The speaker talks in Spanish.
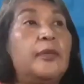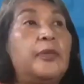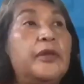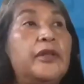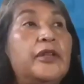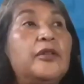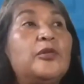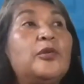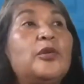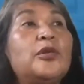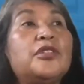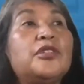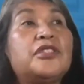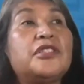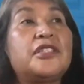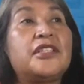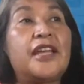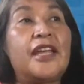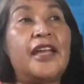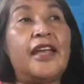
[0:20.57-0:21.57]
pues no
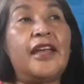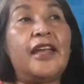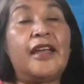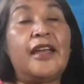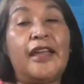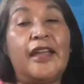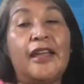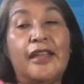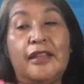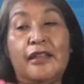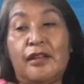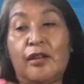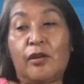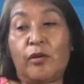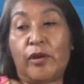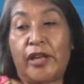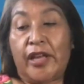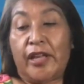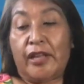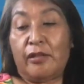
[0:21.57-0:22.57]
sé, ¿eh?
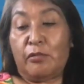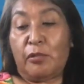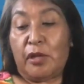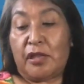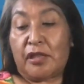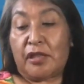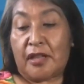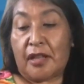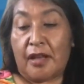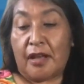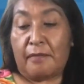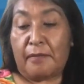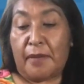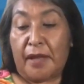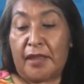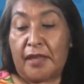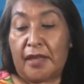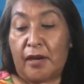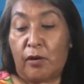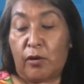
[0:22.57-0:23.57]
creo que es nuestra
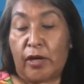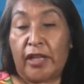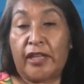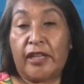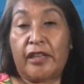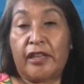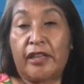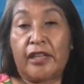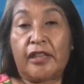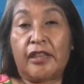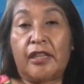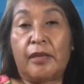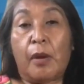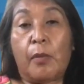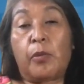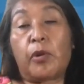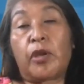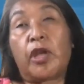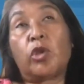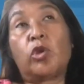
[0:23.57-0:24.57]
manera
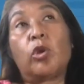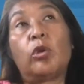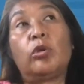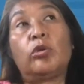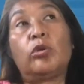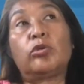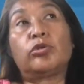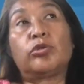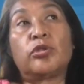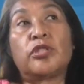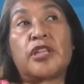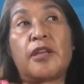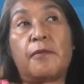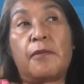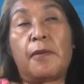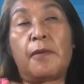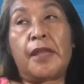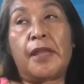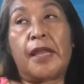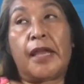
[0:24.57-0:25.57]
organizativa, porque todos los Johns que
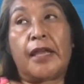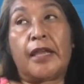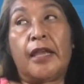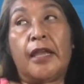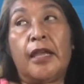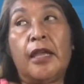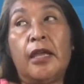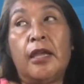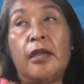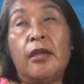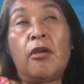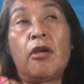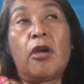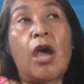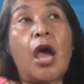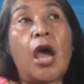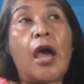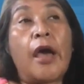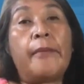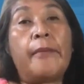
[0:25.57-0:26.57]
viven aquí
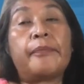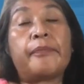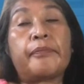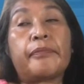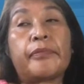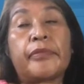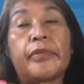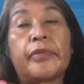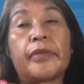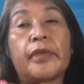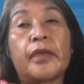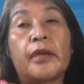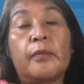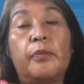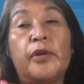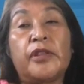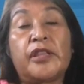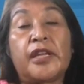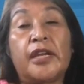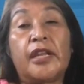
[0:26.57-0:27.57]

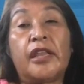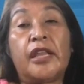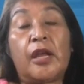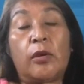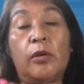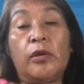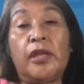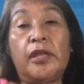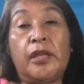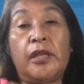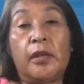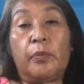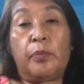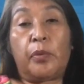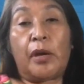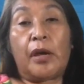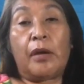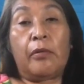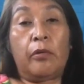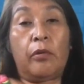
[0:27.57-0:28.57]
pues crecieron en el
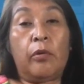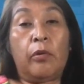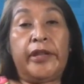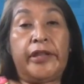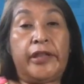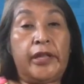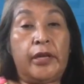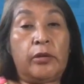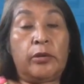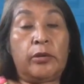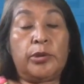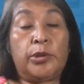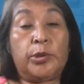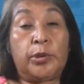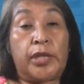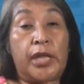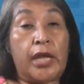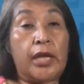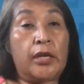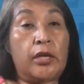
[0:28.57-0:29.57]
pueblo, hicieron
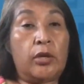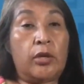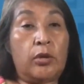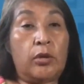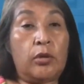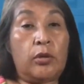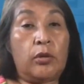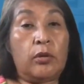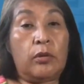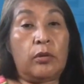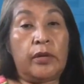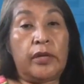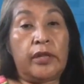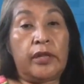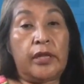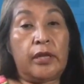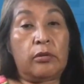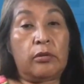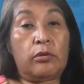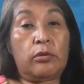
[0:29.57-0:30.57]
su tequio,
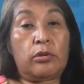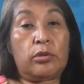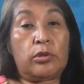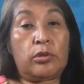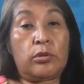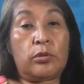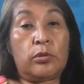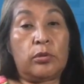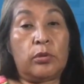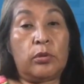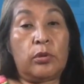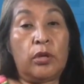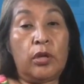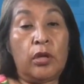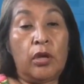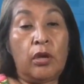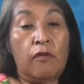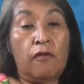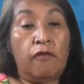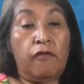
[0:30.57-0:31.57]
hicieron su,
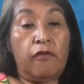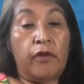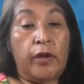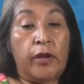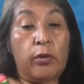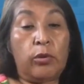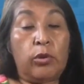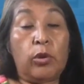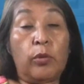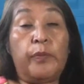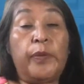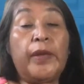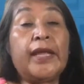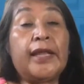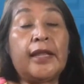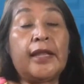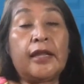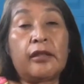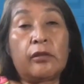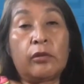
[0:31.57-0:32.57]
fueron
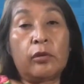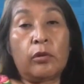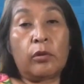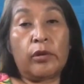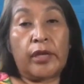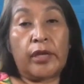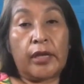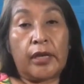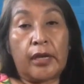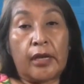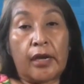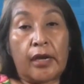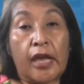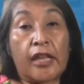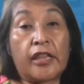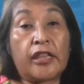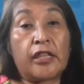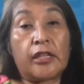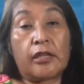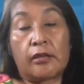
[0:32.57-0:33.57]
topiles, ¿no? Y
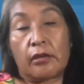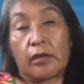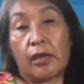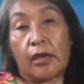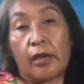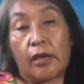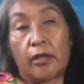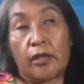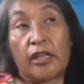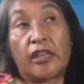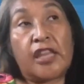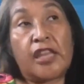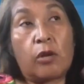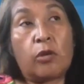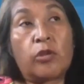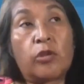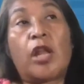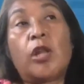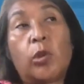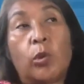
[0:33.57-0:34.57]
casi
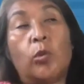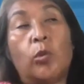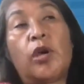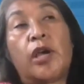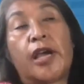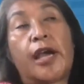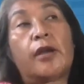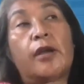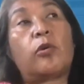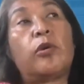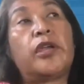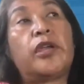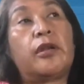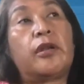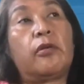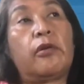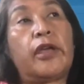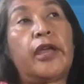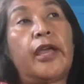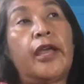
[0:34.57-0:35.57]
hicieron algún cargo y
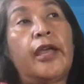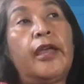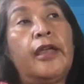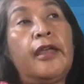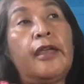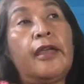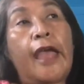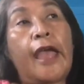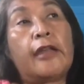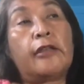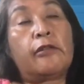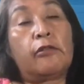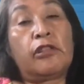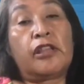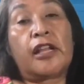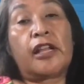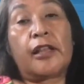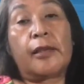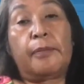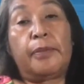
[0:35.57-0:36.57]
creo que eso
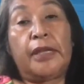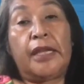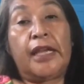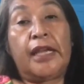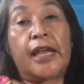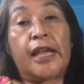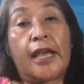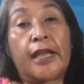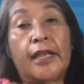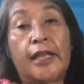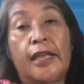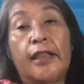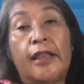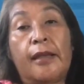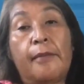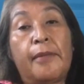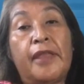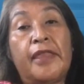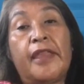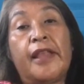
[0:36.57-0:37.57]
se replica aquí
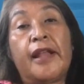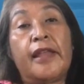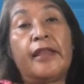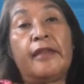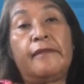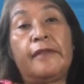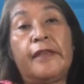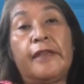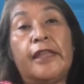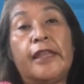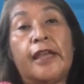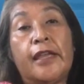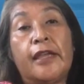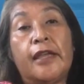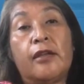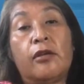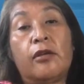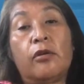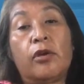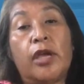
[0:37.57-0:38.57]
la manera de vida
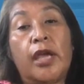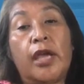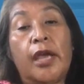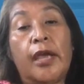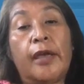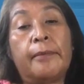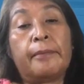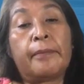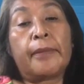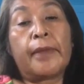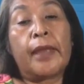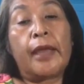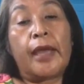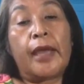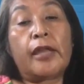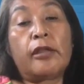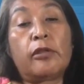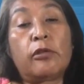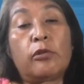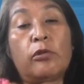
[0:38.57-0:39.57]
y creo que
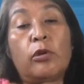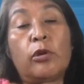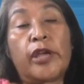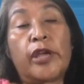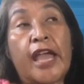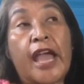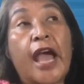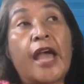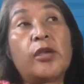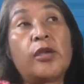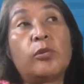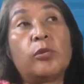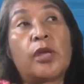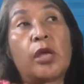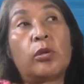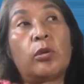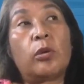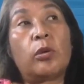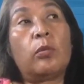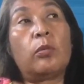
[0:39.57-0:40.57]
eso es lo que ha
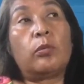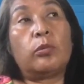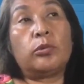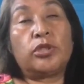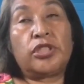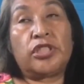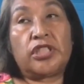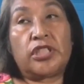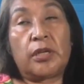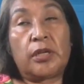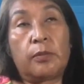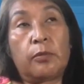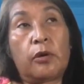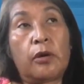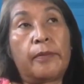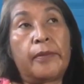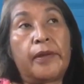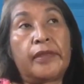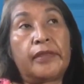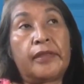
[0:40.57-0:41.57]
ayudado muchísimo
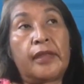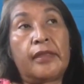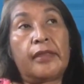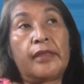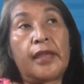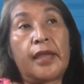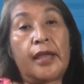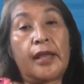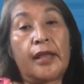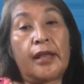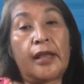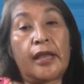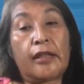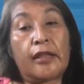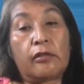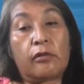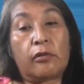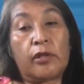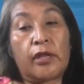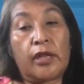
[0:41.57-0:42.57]
a mantener
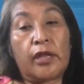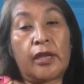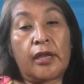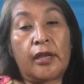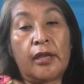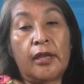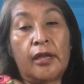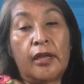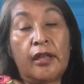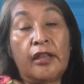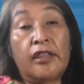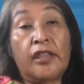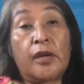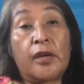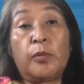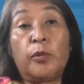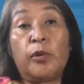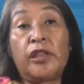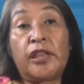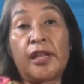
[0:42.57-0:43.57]
esto de
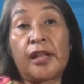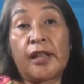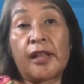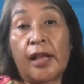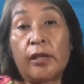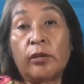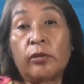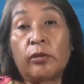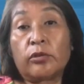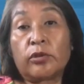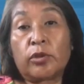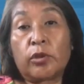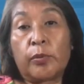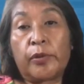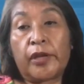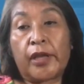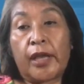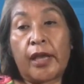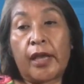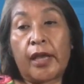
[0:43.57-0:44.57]
ser muy serranos, ¿no?
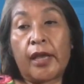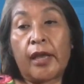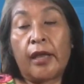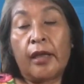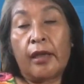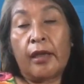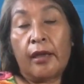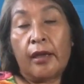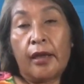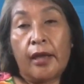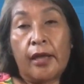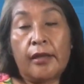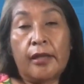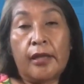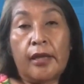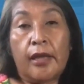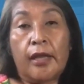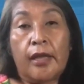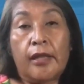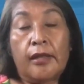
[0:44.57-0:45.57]
Porque
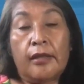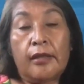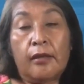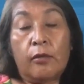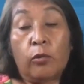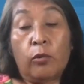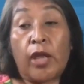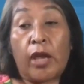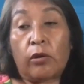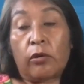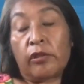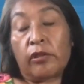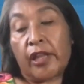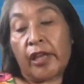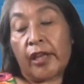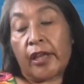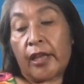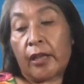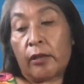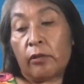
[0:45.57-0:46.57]
en, una
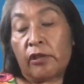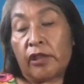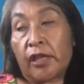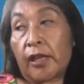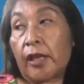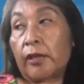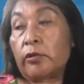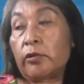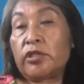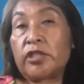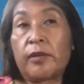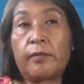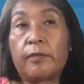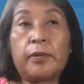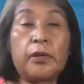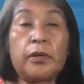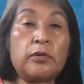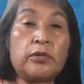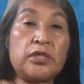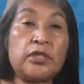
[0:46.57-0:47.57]
cosa que los serranos
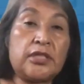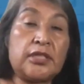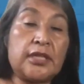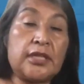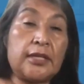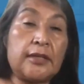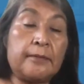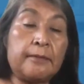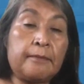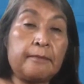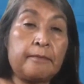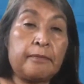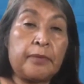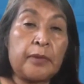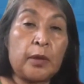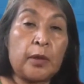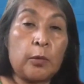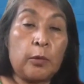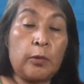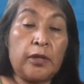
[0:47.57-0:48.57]
siempre nos dicen,
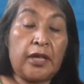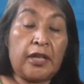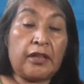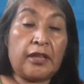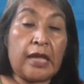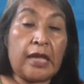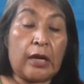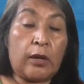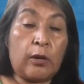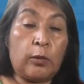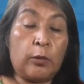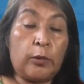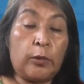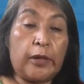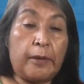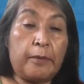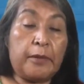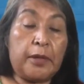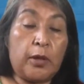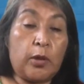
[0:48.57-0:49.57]
un día estaba con un
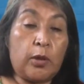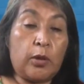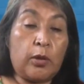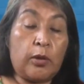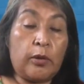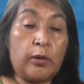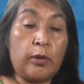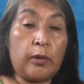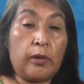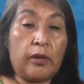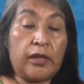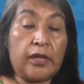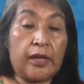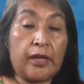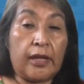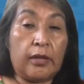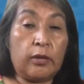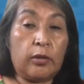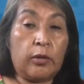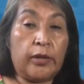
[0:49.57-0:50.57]
amigo
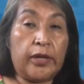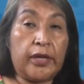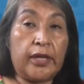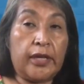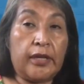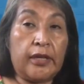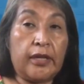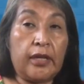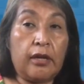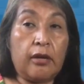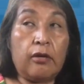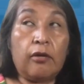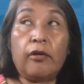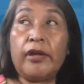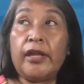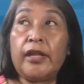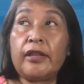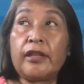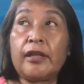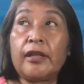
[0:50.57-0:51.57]
serrano y le dije,
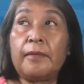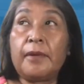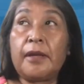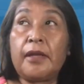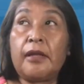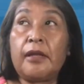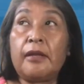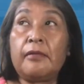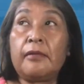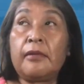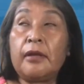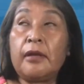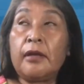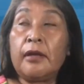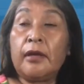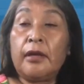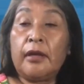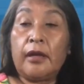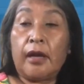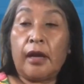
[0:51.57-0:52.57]
oye, es que vienen,
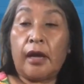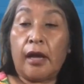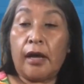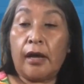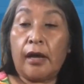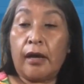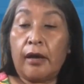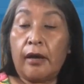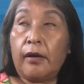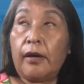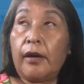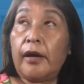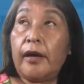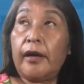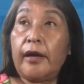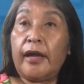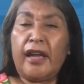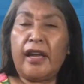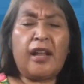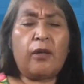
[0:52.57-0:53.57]

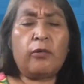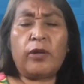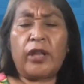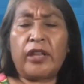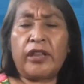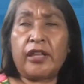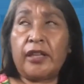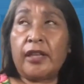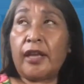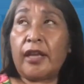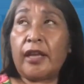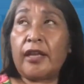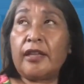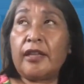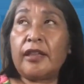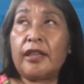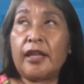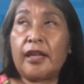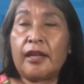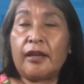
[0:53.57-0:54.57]
era una cena que
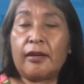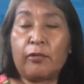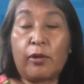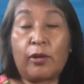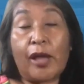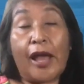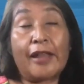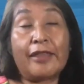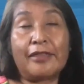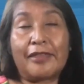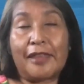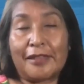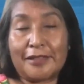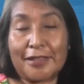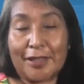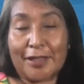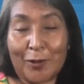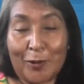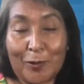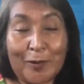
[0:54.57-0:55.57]
hice antes
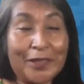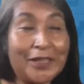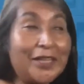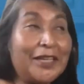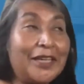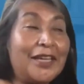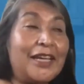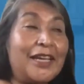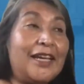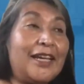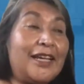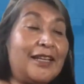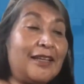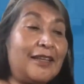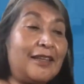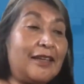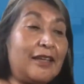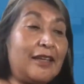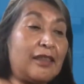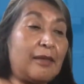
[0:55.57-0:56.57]
de COVID y
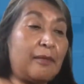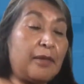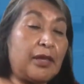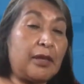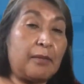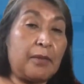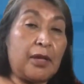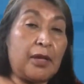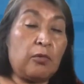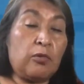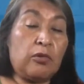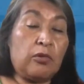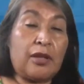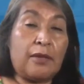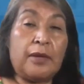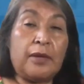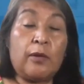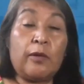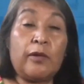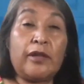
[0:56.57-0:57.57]
le dije también, vienen unos
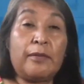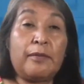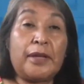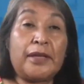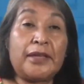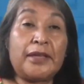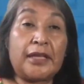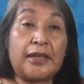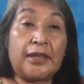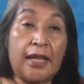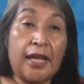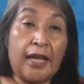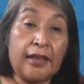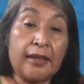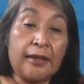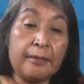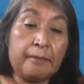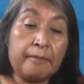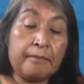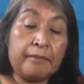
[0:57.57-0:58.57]
amigos de
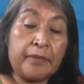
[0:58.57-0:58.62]
Matatlán.